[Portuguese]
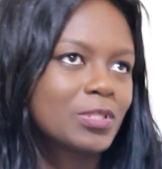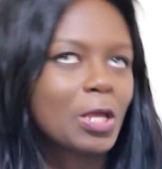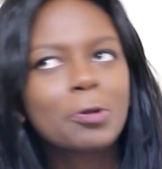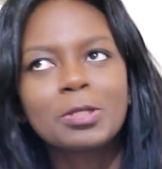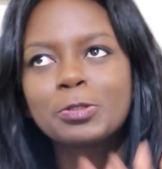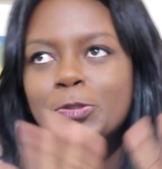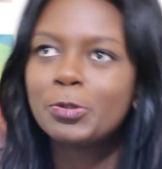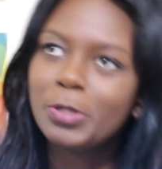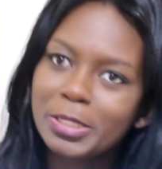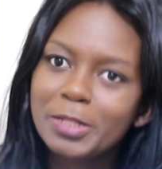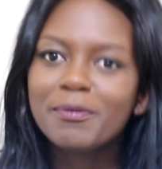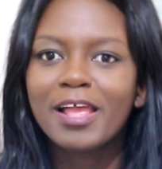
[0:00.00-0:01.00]
do hotel tem
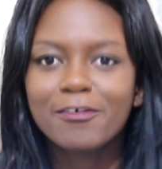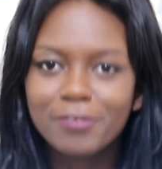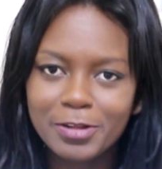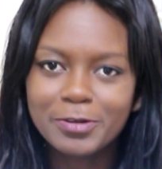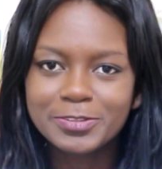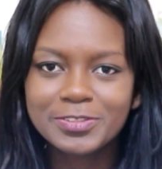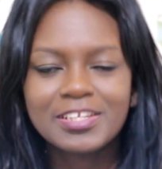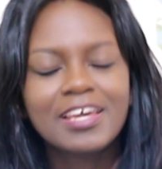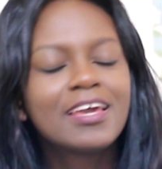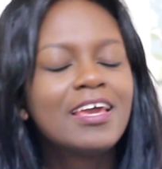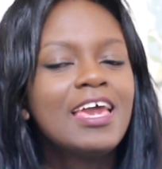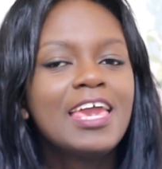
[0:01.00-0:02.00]
tudo lindo e maravilhoso,
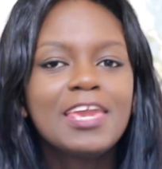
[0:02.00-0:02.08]
né?